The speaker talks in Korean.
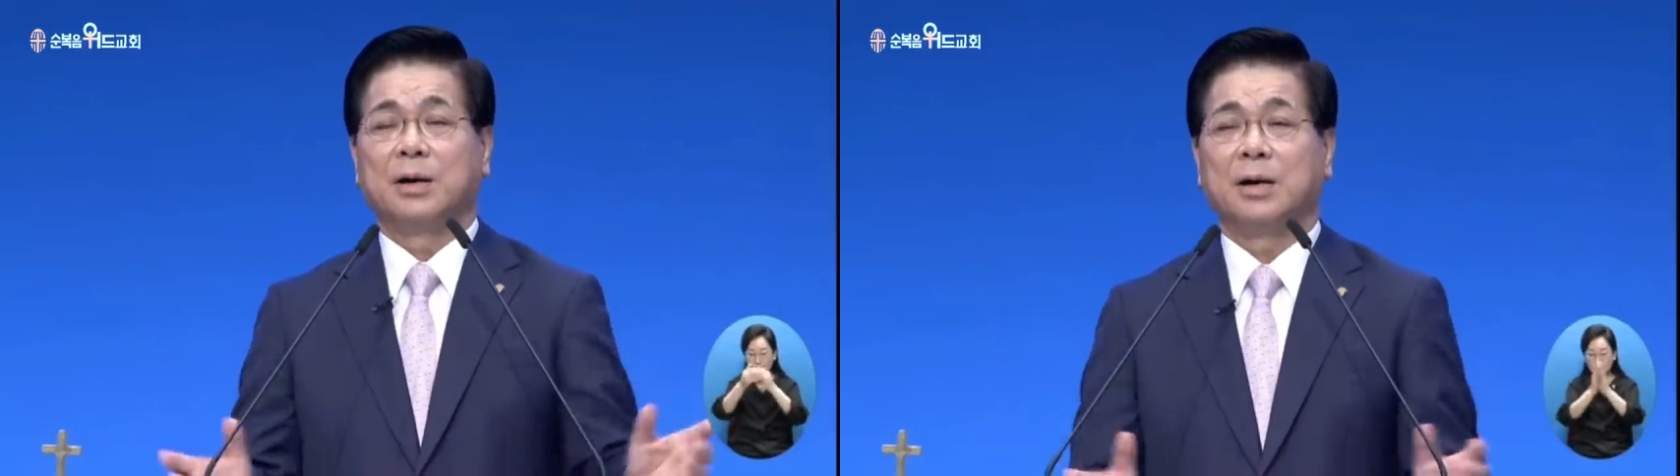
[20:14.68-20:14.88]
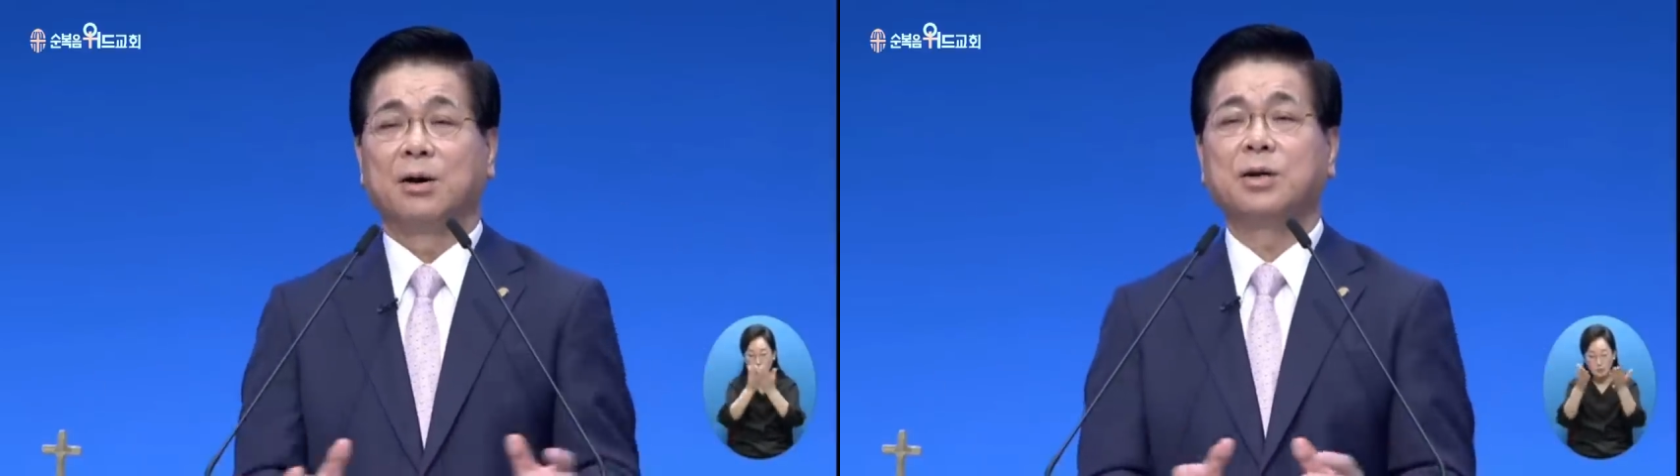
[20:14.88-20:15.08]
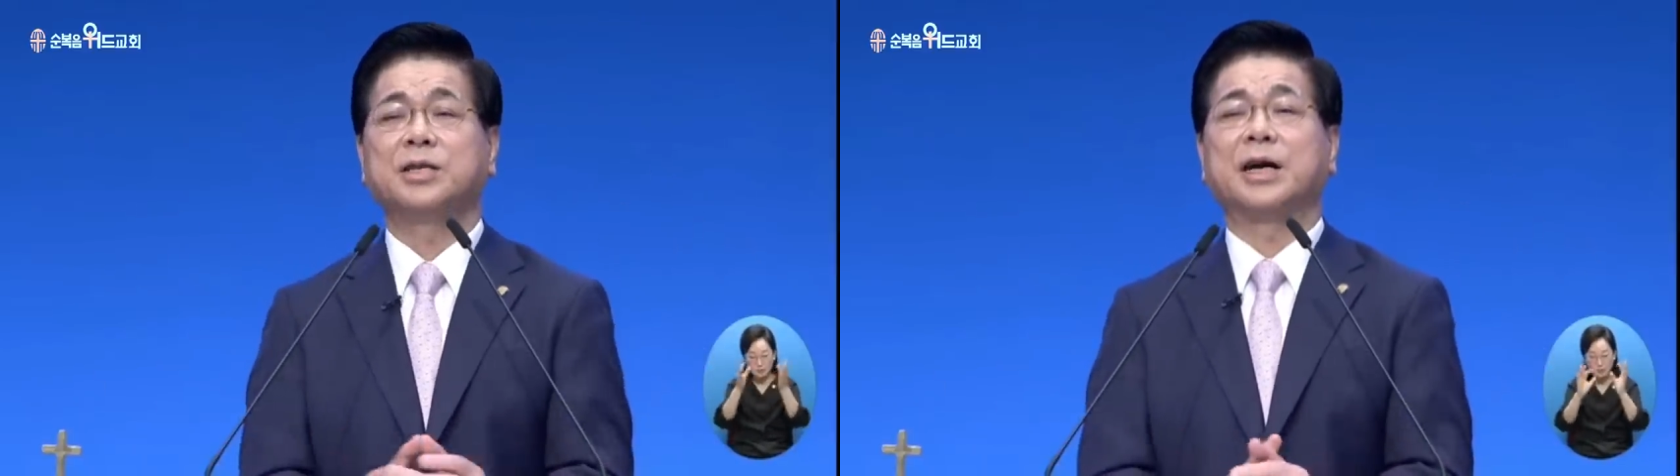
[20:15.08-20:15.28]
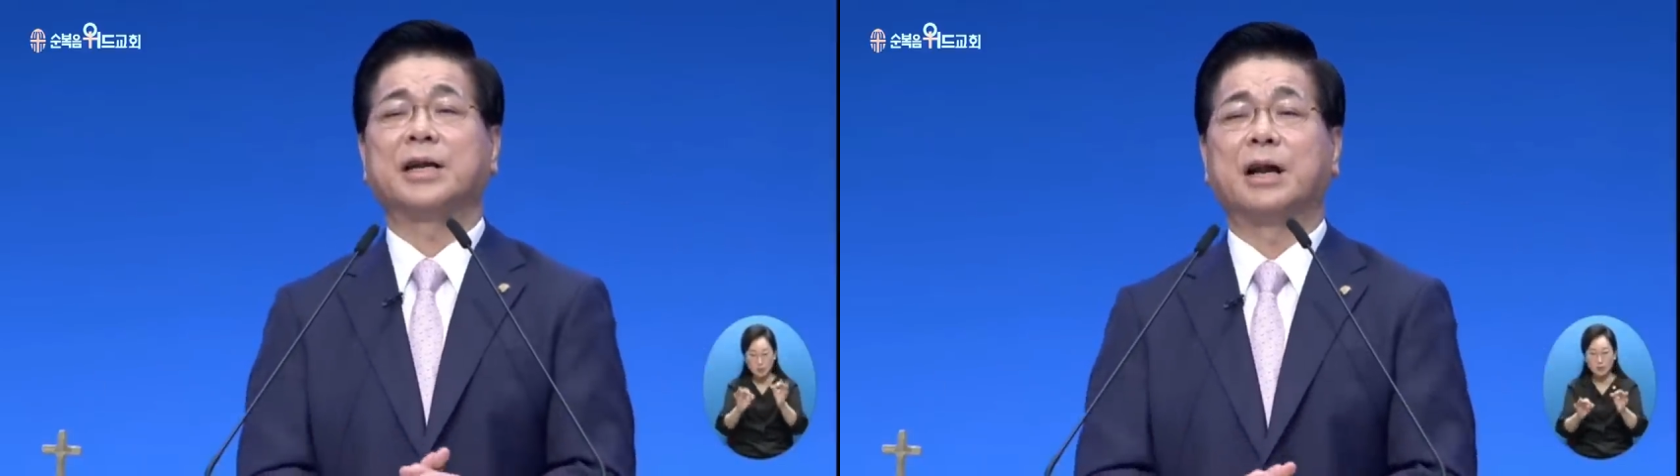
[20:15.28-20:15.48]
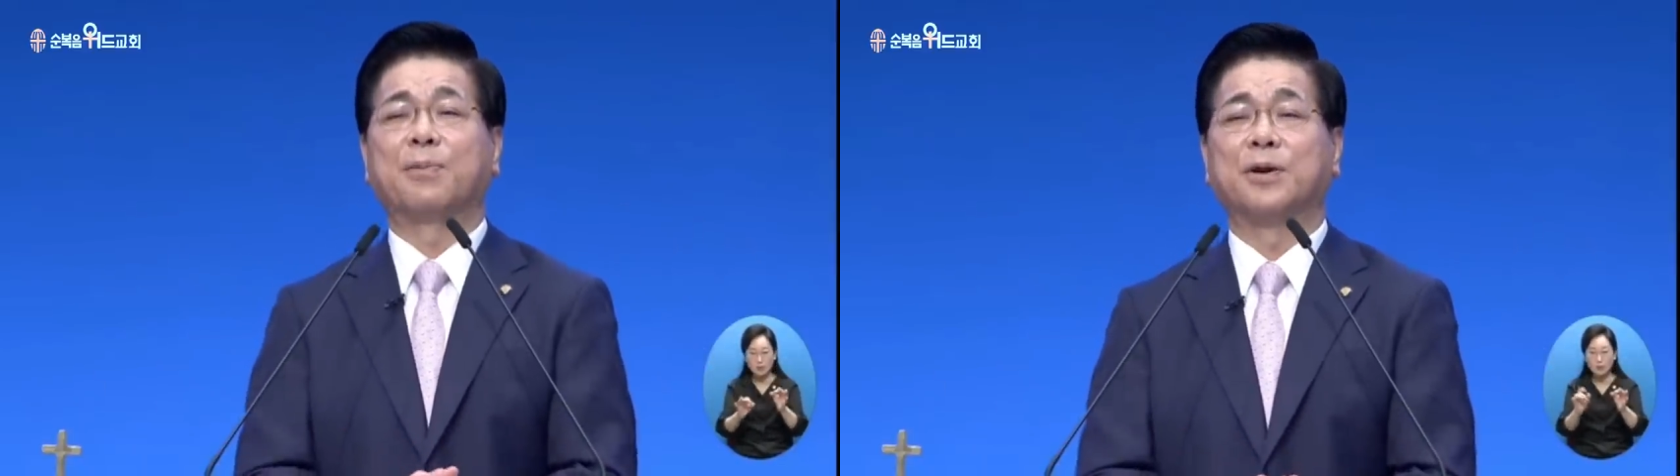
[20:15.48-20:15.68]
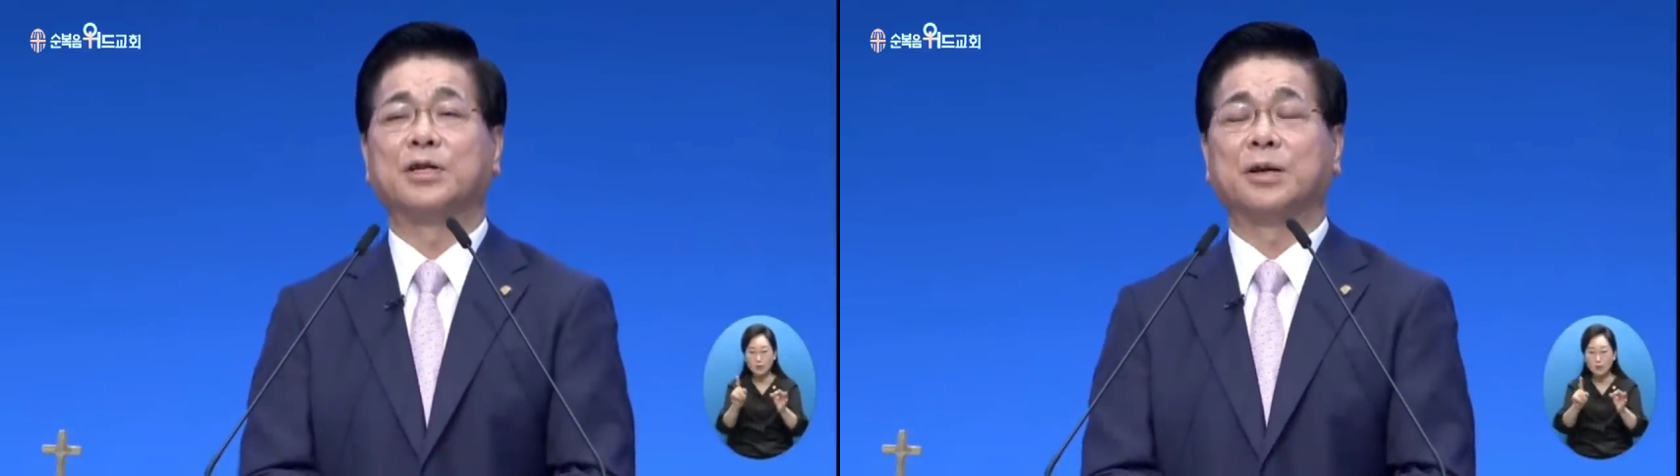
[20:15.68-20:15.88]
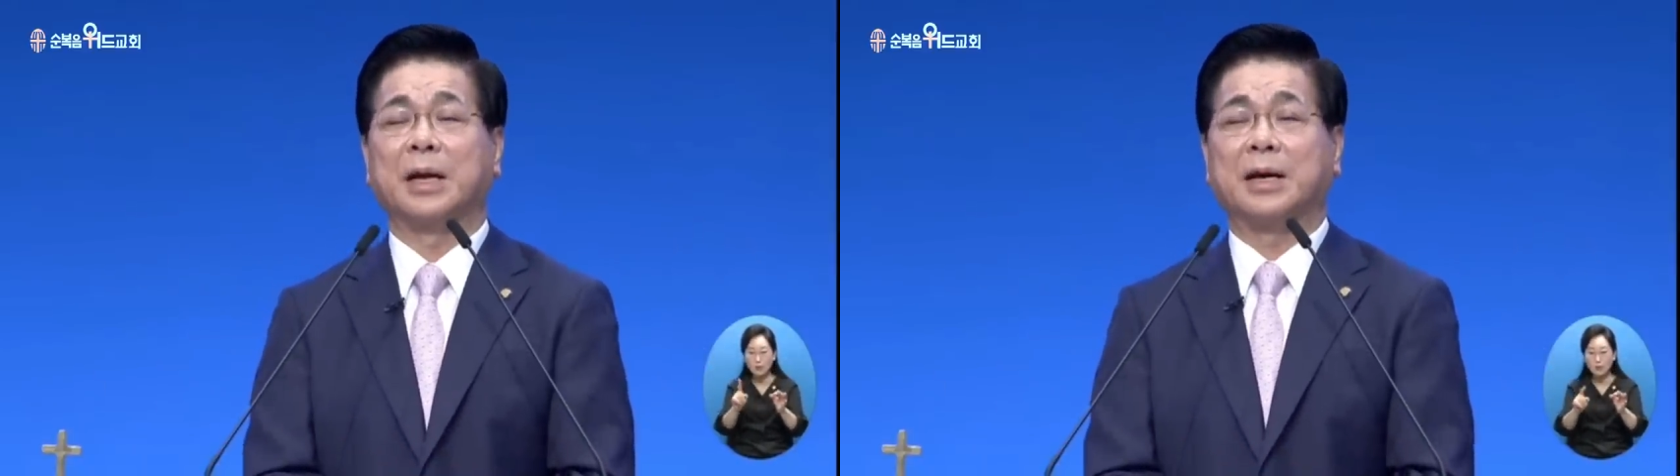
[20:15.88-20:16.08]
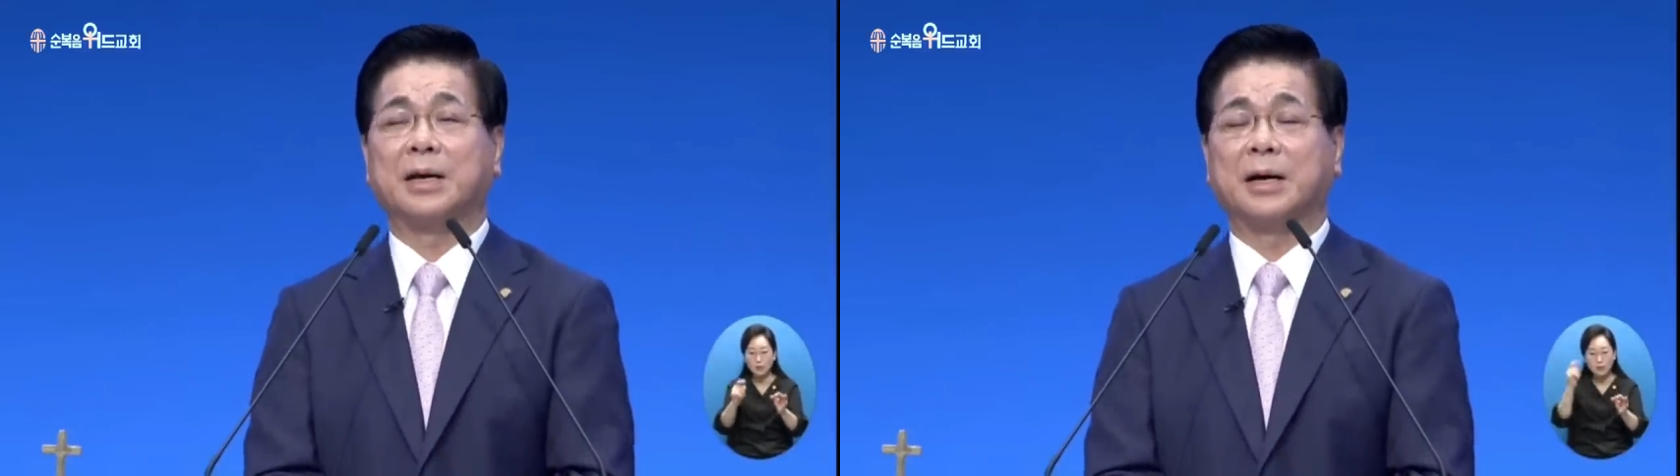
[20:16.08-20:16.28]
어찌하 나를
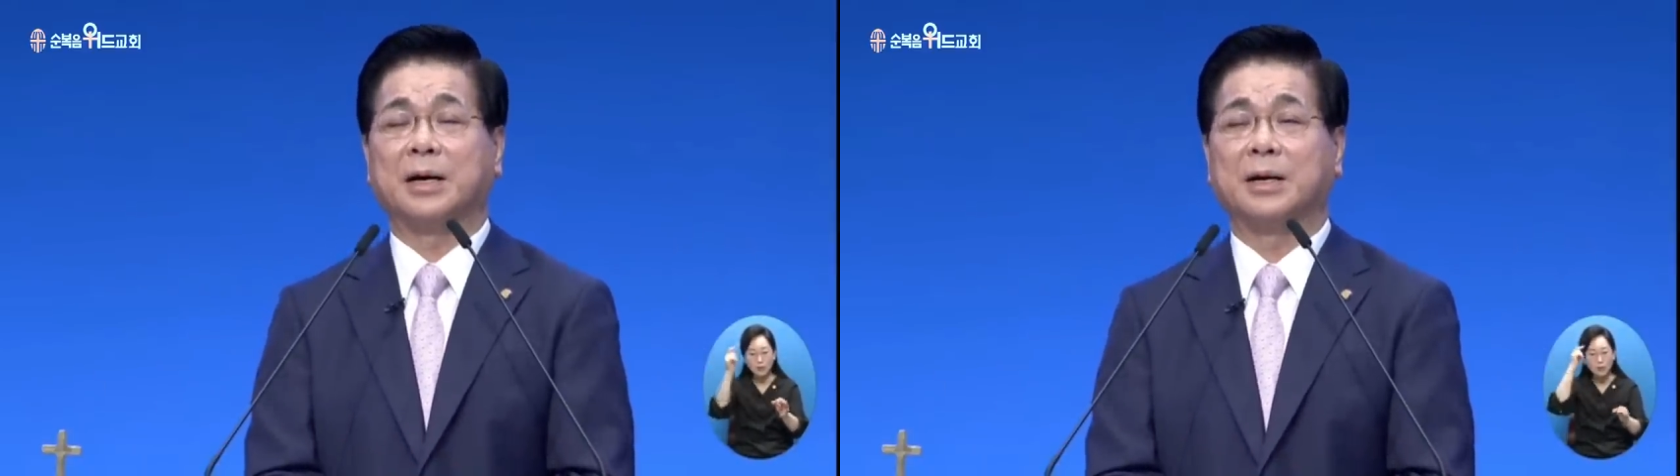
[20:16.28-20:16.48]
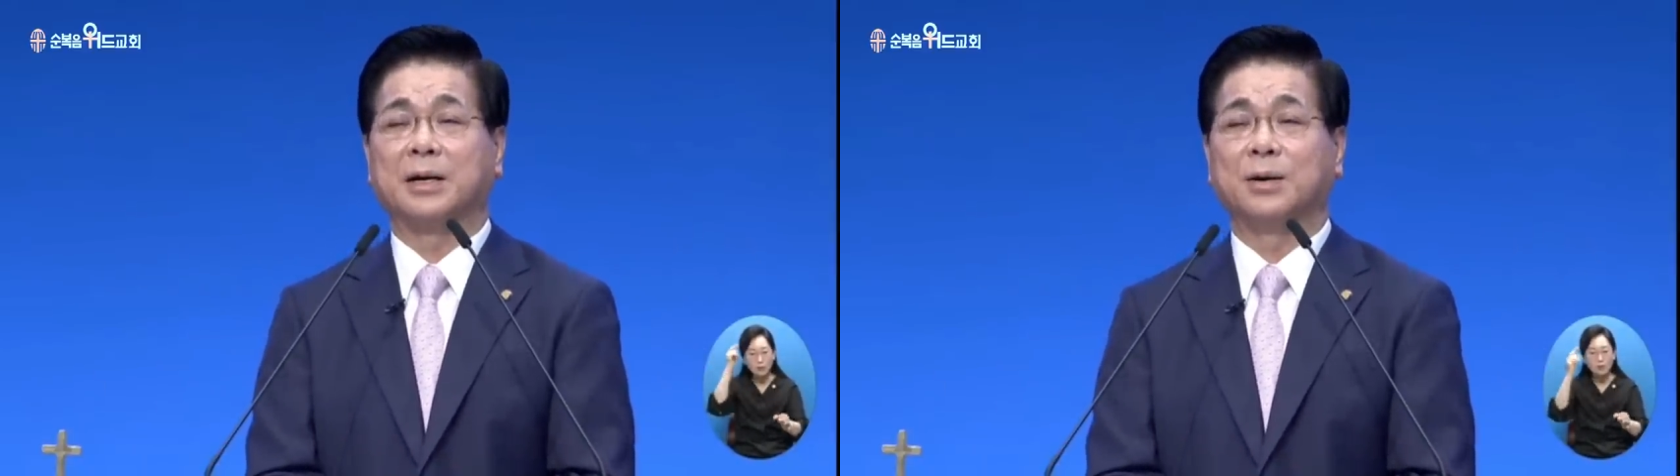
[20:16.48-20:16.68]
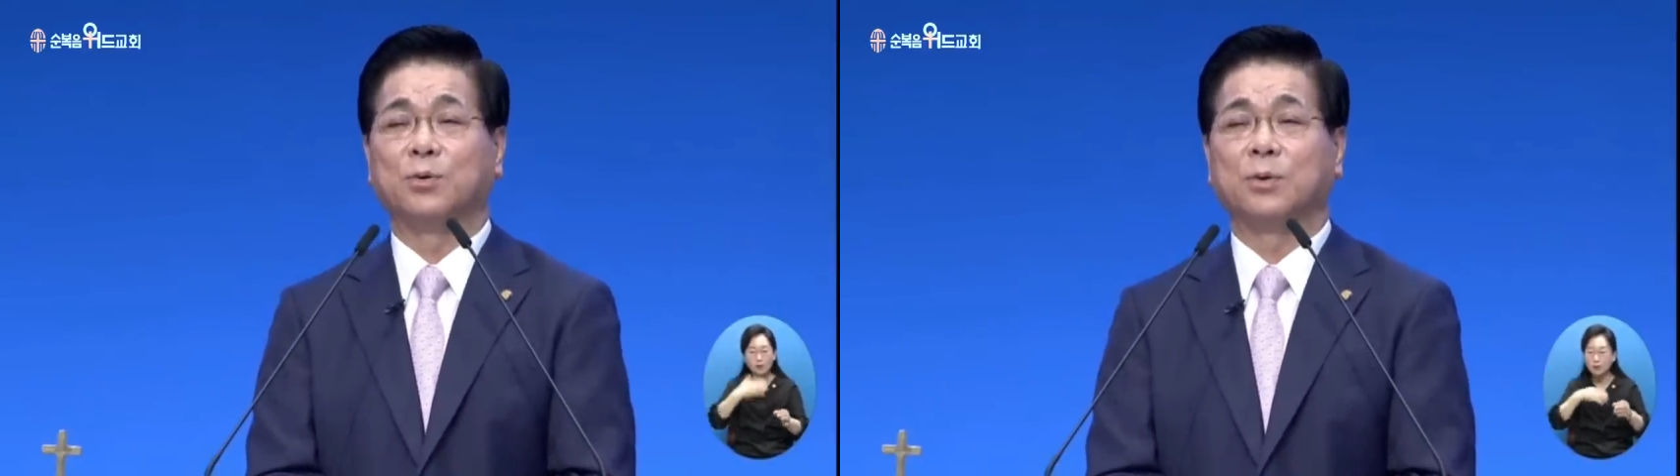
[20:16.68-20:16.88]
버리셨나이까